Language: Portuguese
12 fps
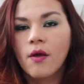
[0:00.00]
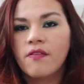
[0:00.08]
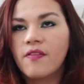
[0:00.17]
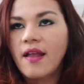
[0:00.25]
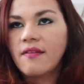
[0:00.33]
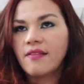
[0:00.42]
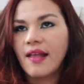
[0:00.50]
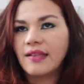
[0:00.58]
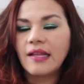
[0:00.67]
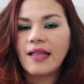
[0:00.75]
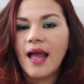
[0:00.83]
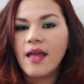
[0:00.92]

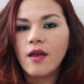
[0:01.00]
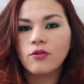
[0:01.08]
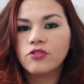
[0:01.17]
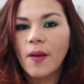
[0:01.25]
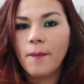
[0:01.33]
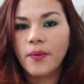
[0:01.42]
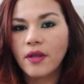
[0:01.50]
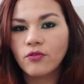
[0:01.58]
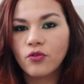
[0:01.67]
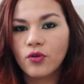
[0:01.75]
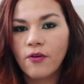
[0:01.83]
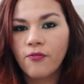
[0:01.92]
170 euros,
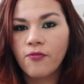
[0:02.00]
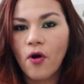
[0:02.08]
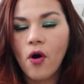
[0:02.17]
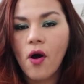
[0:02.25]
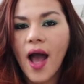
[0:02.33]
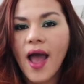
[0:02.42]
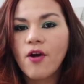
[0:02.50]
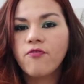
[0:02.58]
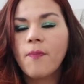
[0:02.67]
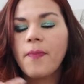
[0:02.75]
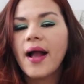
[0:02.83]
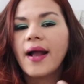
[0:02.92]
dependendo do que for, aí eu
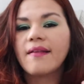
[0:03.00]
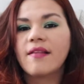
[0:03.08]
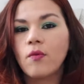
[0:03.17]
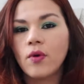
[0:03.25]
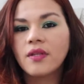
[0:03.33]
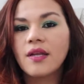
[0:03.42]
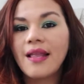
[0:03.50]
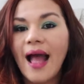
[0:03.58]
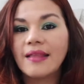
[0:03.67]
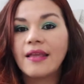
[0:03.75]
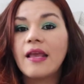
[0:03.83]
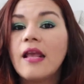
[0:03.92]
vou pagar essa
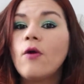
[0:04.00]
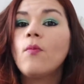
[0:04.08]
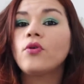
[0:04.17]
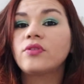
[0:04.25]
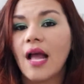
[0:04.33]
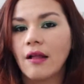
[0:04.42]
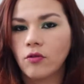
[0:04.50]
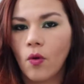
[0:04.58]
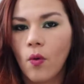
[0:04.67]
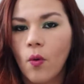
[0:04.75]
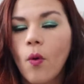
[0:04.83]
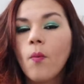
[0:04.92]
quantidade. E o
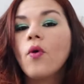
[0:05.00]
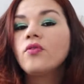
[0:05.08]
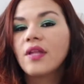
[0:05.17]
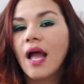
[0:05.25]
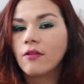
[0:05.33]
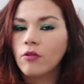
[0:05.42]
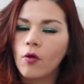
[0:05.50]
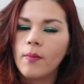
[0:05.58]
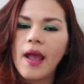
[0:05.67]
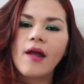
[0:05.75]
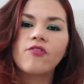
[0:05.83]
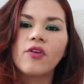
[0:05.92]
montador? O montador,
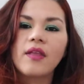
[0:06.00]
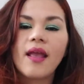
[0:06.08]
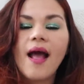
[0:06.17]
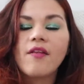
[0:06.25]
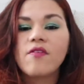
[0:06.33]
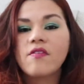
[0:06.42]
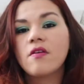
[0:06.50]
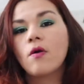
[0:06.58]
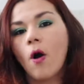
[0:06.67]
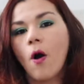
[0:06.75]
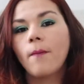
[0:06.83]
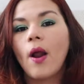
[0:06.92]
minha gente, às vezes
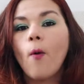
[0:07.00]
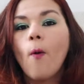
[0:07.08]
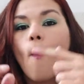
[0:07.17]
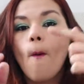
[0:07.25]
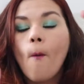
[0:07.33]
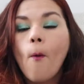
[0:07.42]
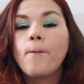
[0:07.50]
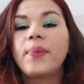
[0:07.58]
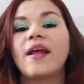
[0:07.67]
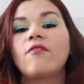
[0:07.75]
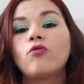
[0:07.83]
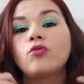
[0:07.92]
cobra o
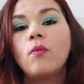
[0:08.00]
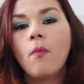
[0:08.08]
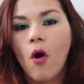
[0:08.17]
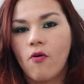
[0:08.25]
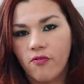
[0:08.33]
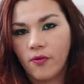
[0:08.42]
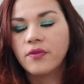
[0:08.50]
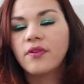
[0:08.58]
preço do móvel,